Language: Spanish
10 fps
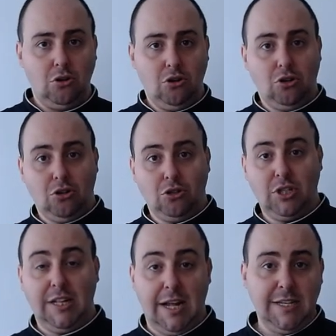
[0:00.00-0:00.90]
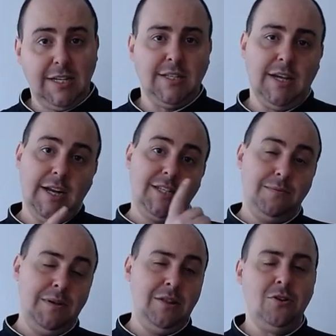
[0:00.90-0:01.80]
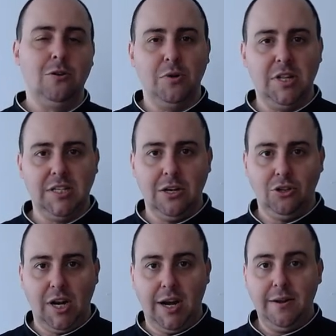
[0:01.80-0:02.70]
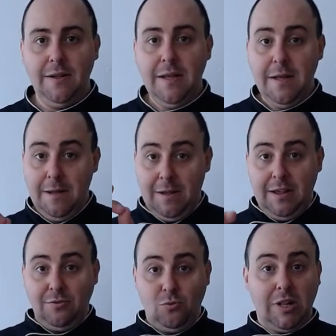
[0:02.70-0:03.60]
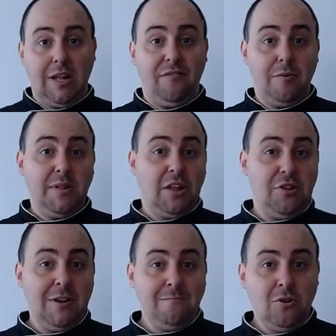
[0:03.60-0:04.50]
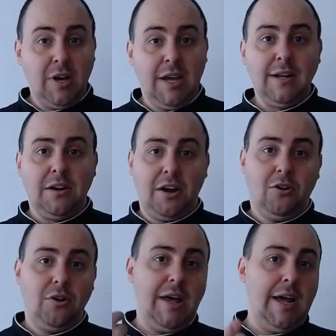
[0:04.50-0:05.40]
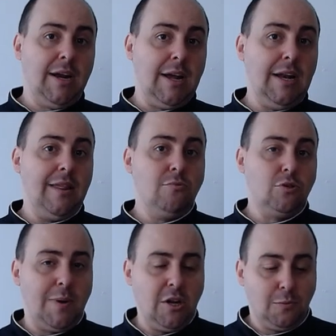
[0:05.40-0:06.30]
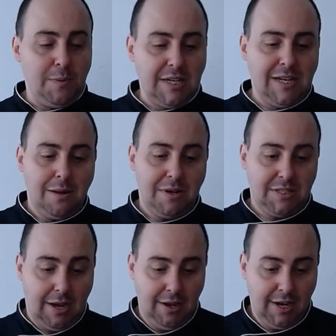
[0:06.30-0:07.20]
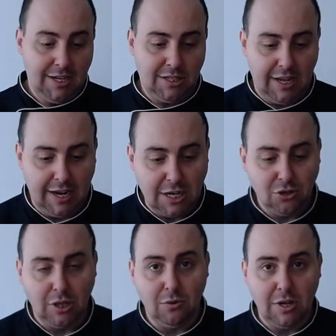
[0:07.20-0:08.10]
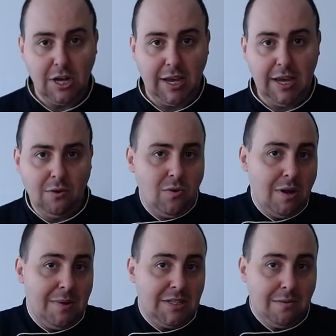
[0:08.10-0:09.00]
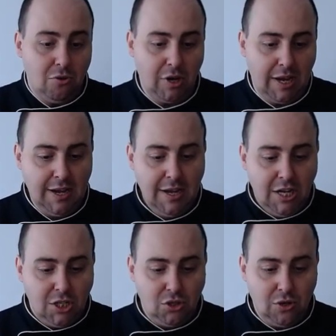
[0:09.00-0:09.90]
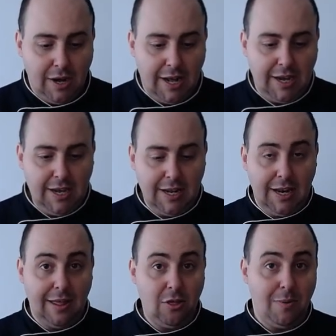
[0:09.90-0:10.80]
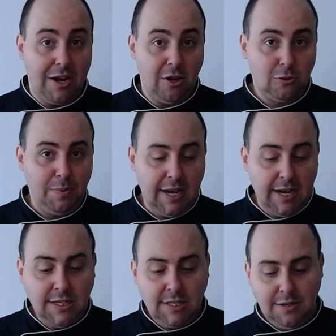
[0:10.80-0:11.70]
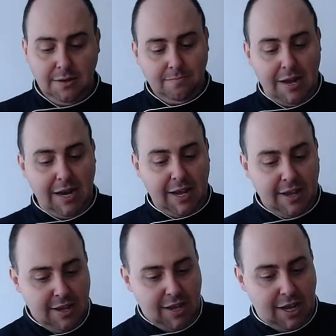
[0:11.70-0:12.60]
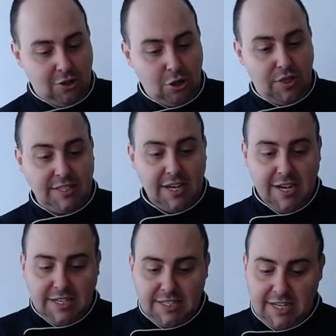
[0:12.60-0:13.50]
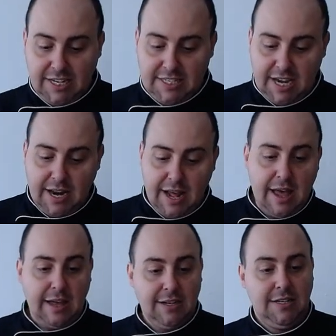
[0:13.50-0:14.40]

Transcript: los detalles en ese vídeo lo puedes encontrar. Durante la fermentación en bloque, recordad que le damos varios pliegues a la masa. En este caso tengo aquí una masa en bloque. Yo ahora aquí le he dado varios pliegues, ¿vale? Entonces, si quisiera,